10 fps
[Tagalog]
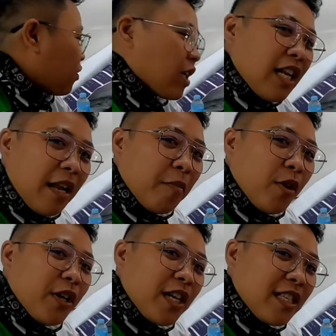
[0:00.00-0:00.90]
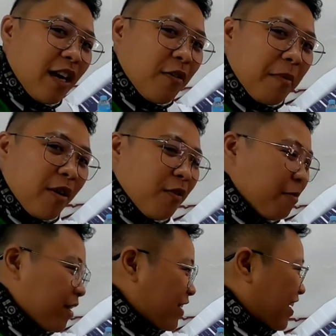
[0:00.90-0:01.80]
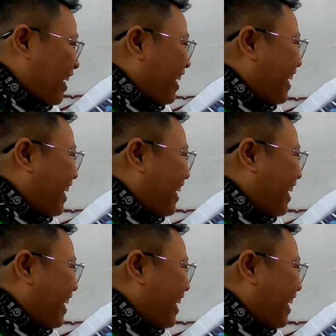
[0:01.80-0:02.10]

sa ganahan mo order sa akong bagong merch.